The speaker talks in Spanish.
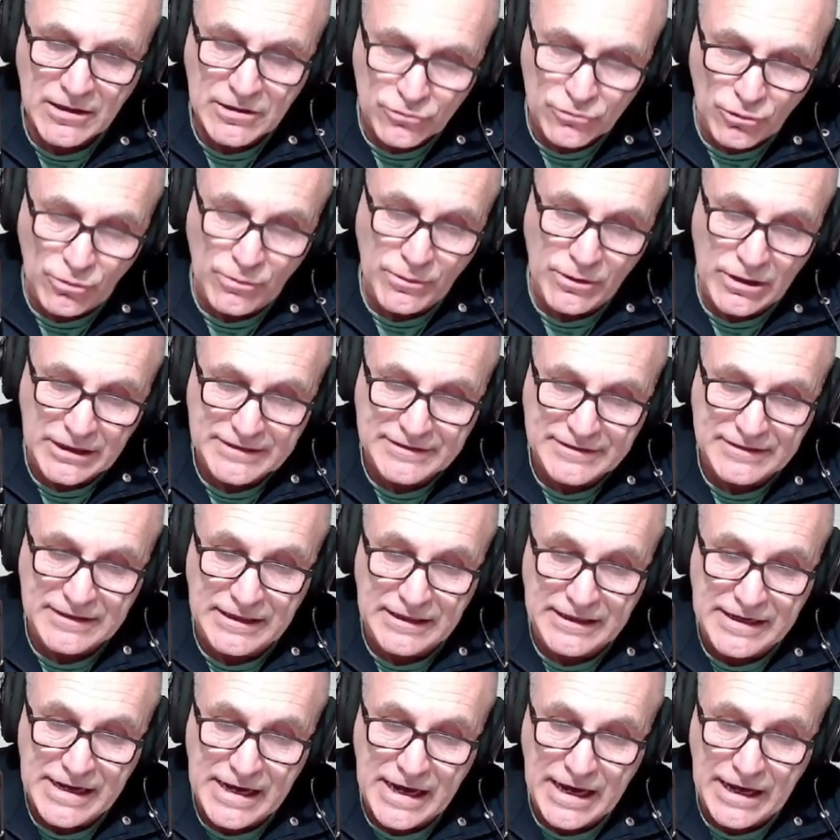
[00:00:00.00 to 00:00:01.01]
Estuvo
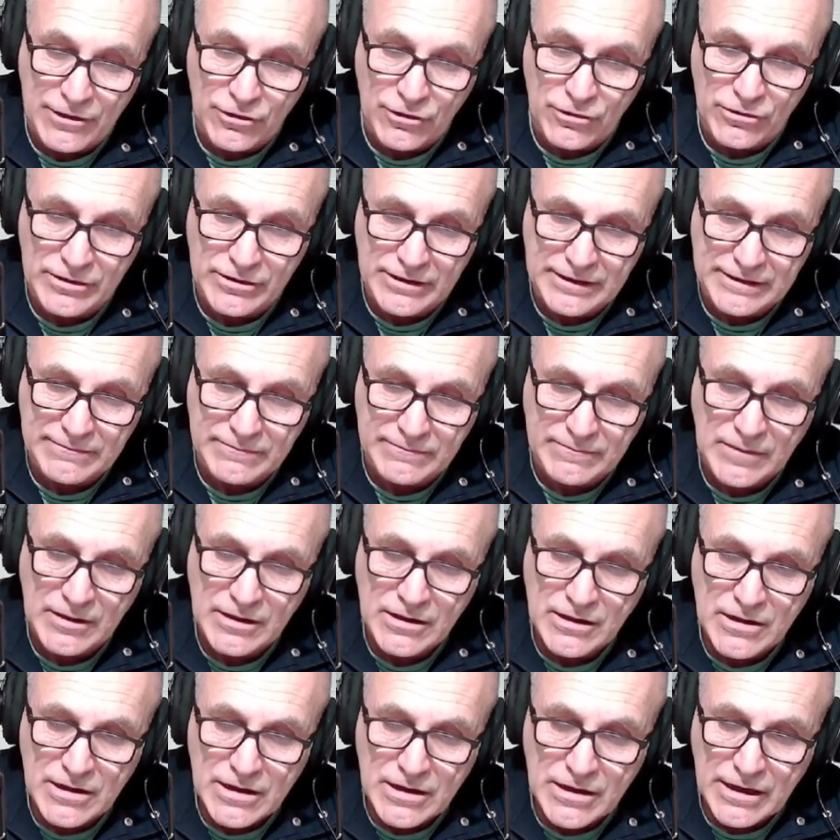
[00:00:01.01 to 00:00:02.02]
exiliado en,
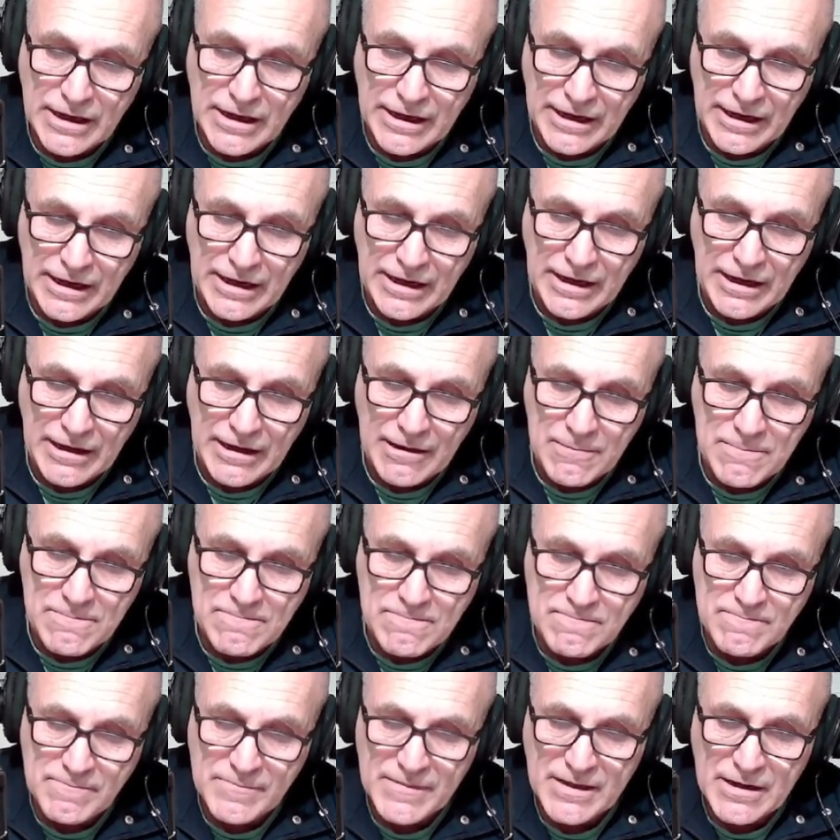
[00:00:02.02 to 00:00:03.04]
eh,
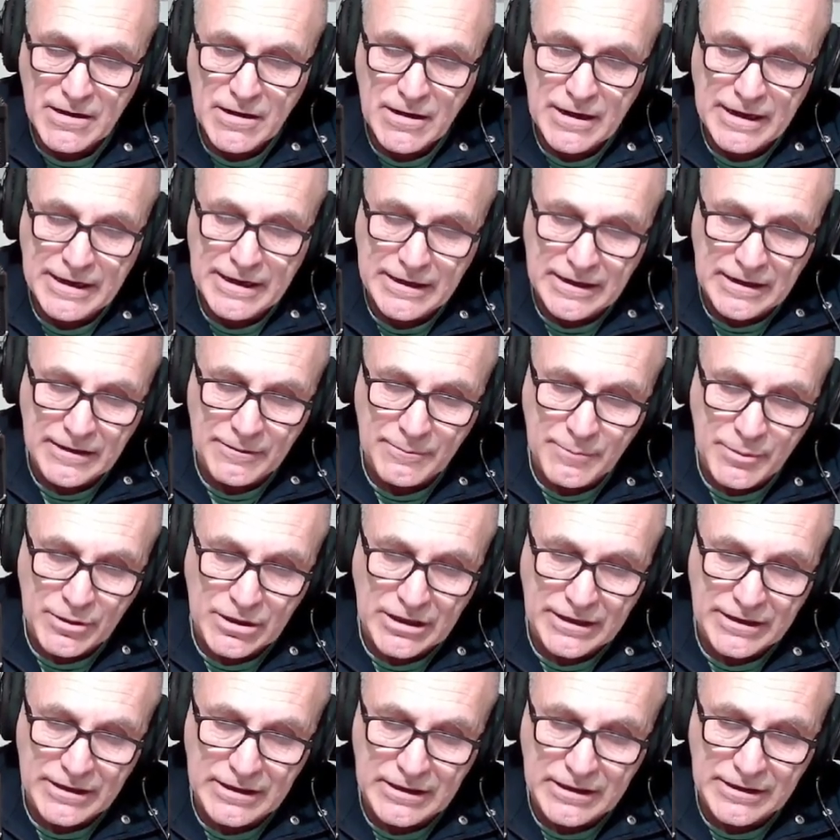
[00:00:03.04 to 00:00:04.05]
en la
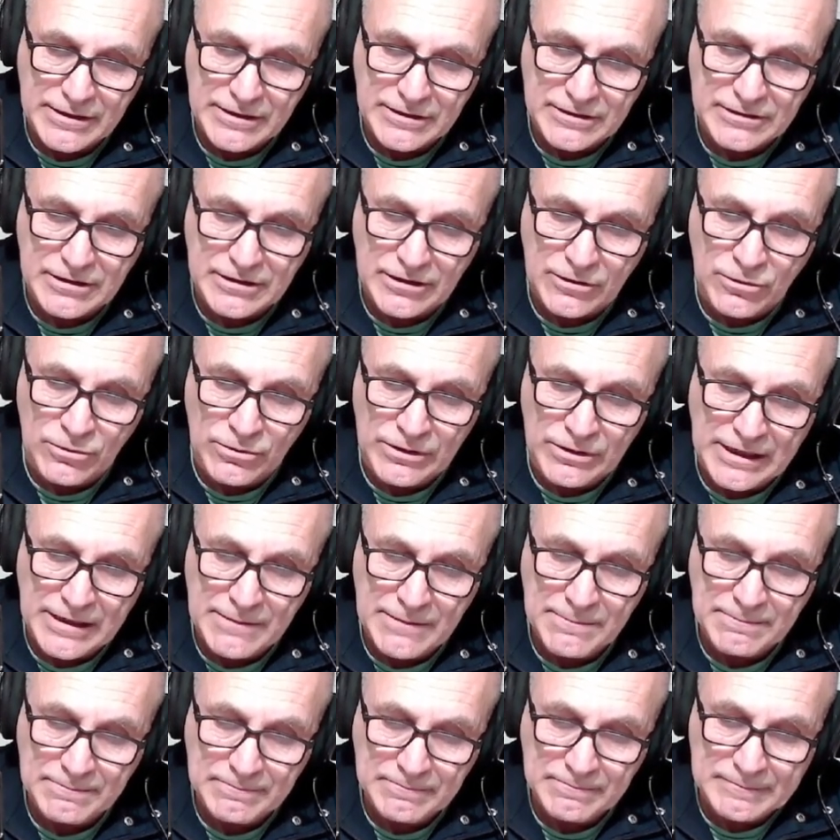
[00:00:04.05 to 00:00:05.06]
época de la
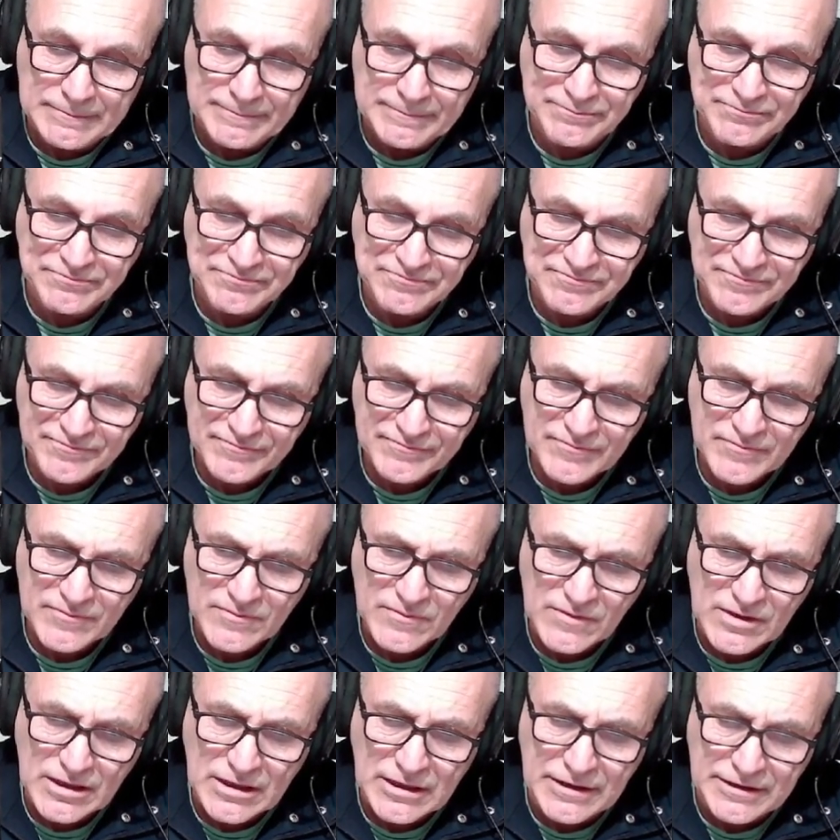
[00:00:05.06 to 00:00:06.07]
dictadura
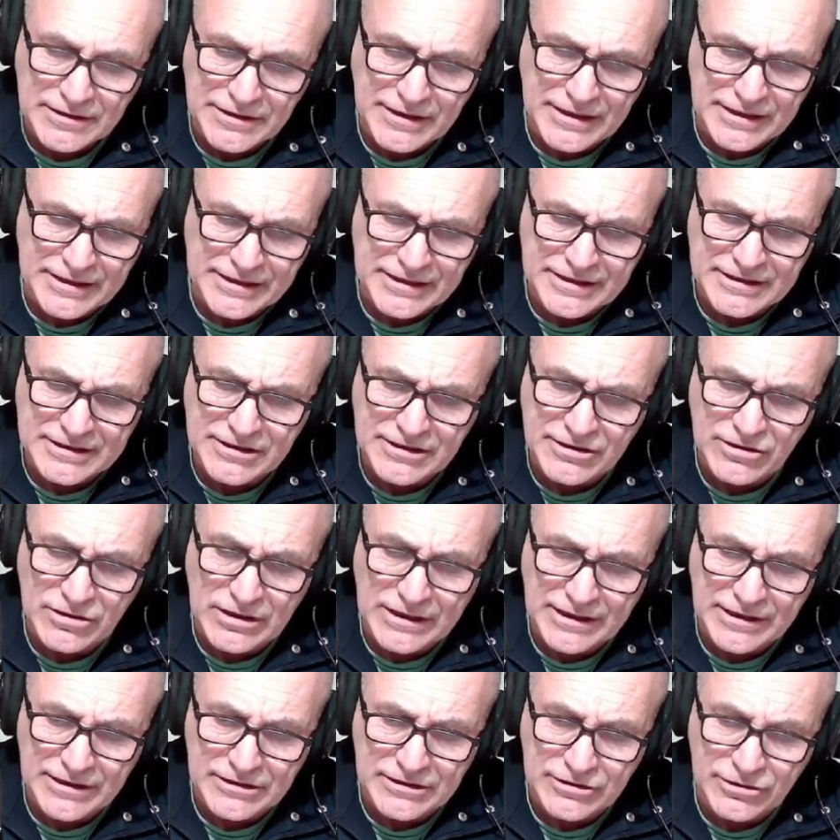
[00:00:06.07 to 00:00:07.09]
y dirigió
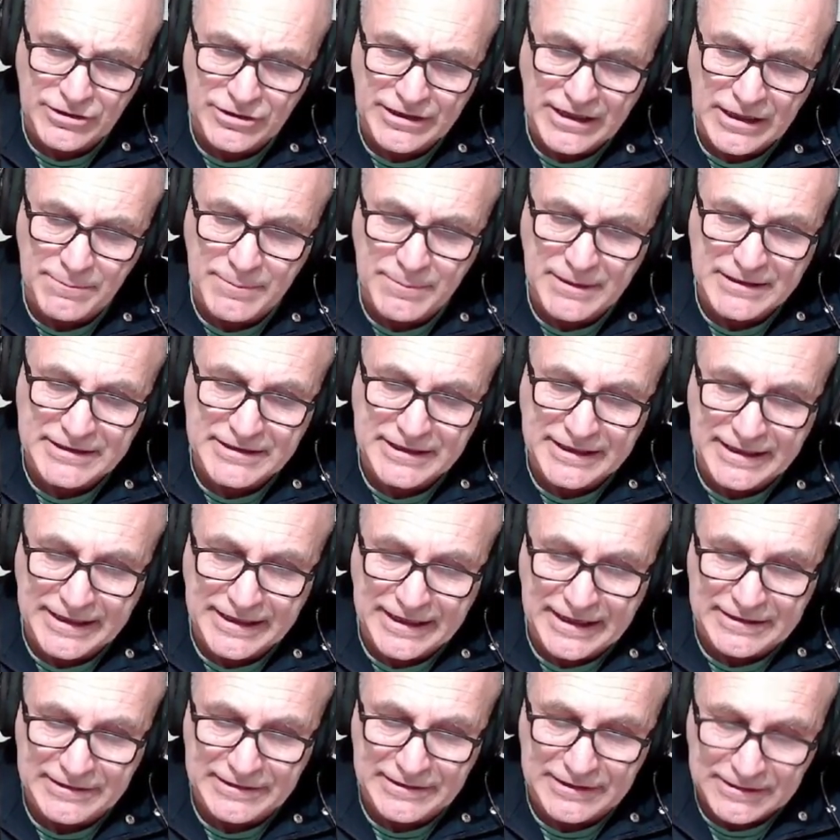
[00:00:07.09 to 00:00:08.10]
la editorial Patria
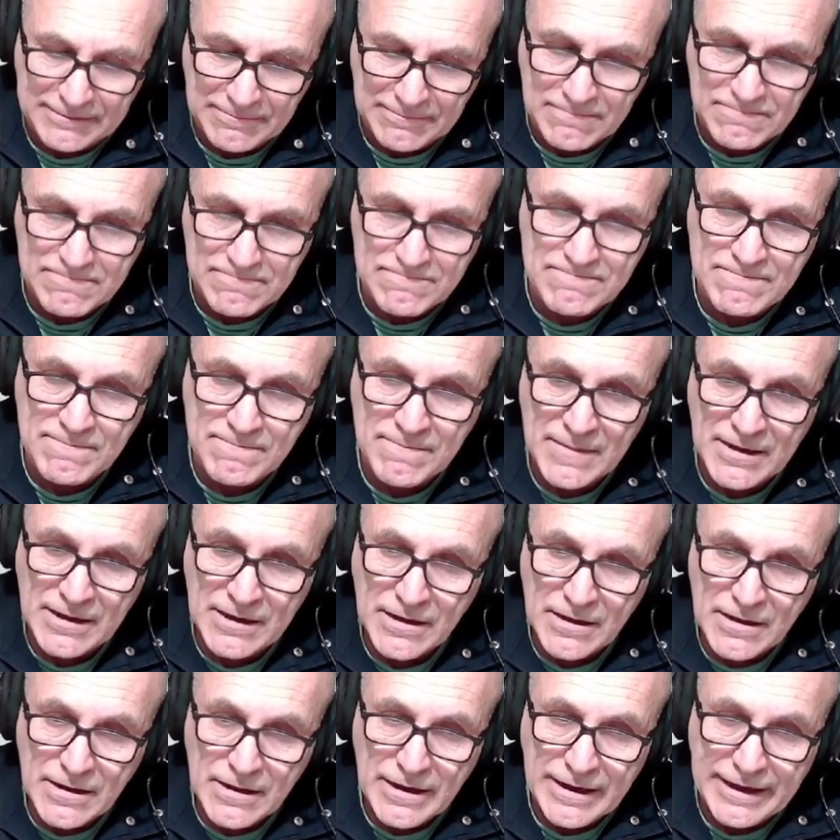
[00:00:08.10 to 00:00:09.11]
Grande.
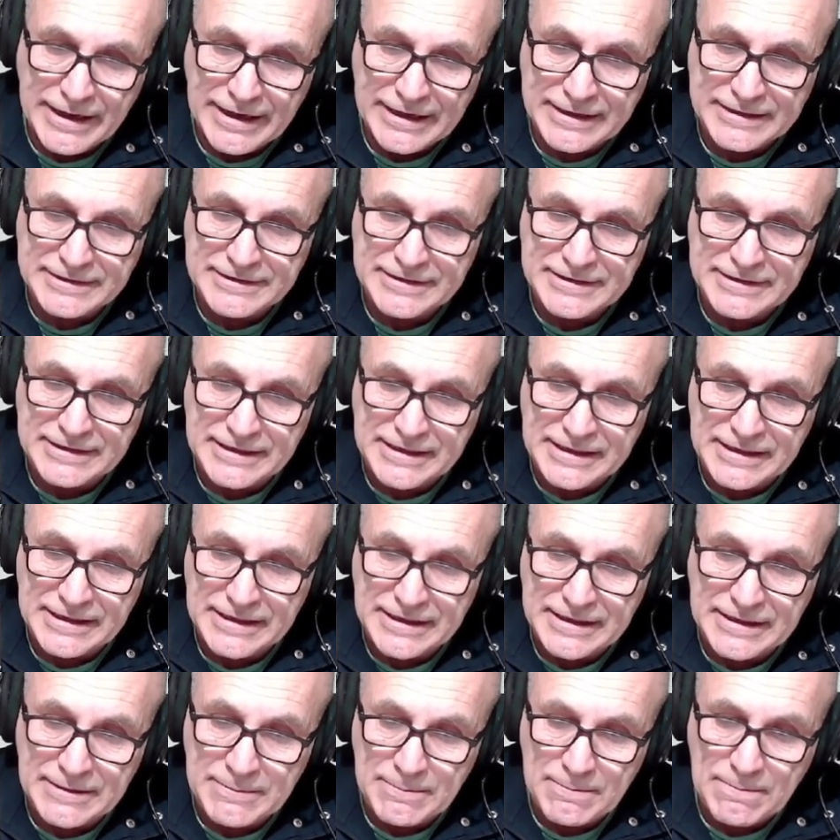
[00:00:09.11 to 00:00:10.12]

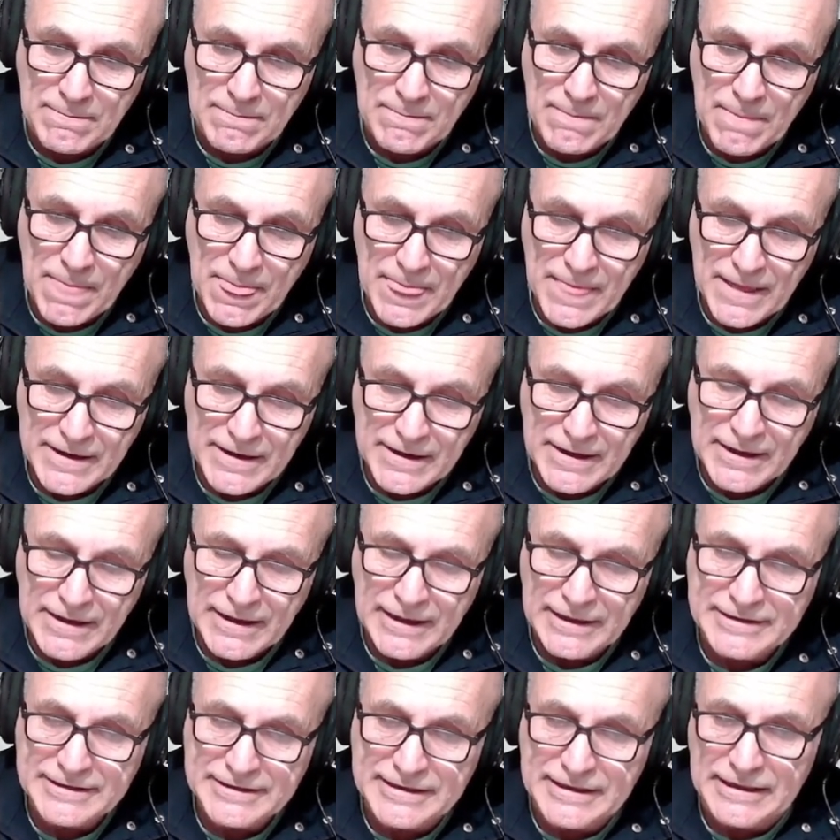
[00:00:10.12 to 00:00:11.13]
Este,
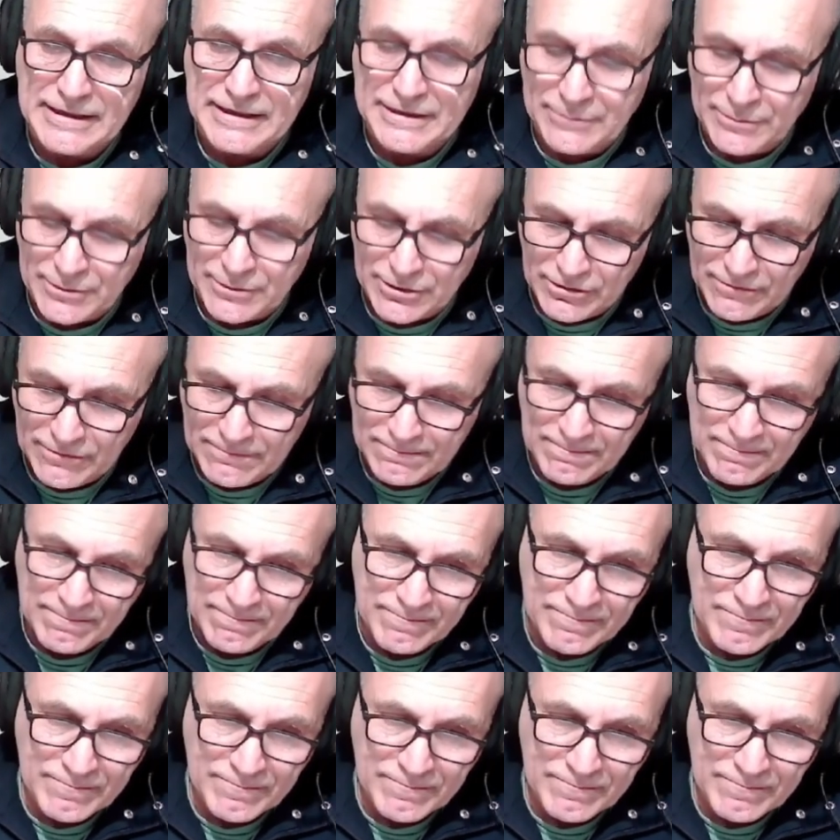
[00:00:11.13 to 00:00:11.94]
este libro